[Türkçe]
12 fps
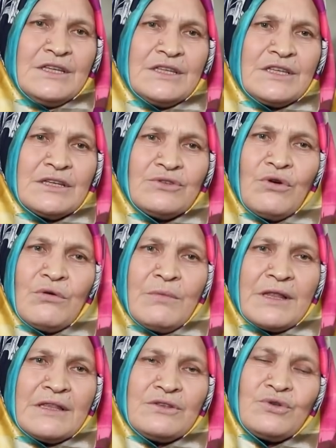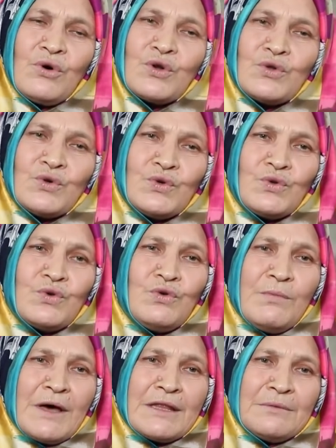İçecek sormadı, sorduğunu
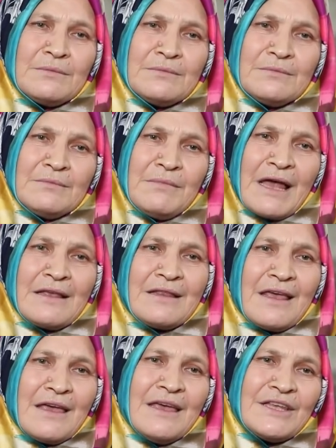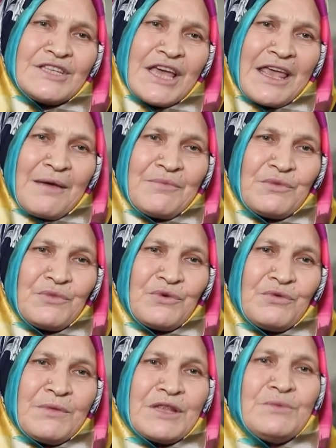duymadım. Belki de heyecan yaptım
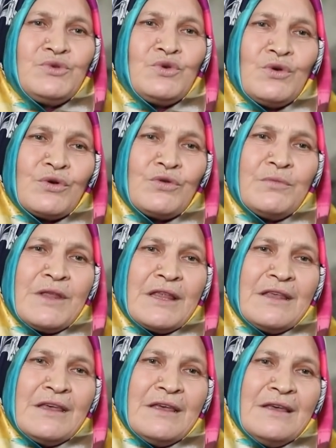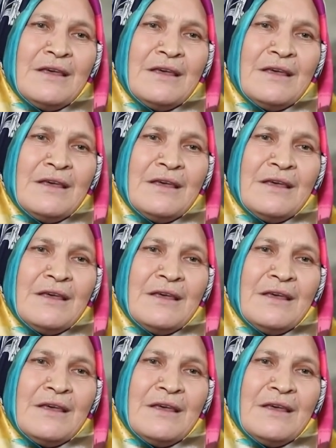duymadım, sordum dedi.